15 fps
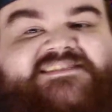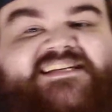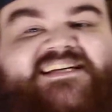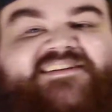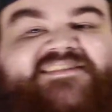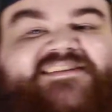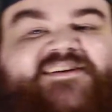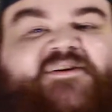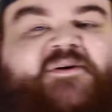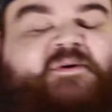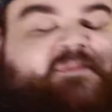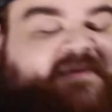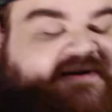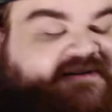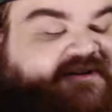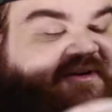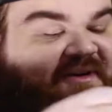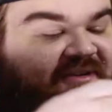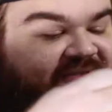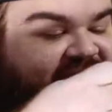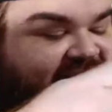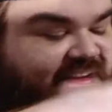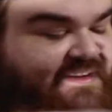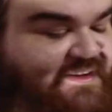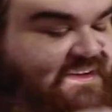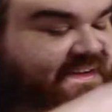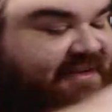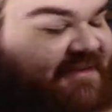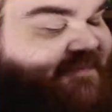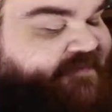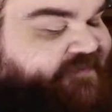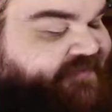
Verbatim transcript: cheirinho de roupa nova, adoro.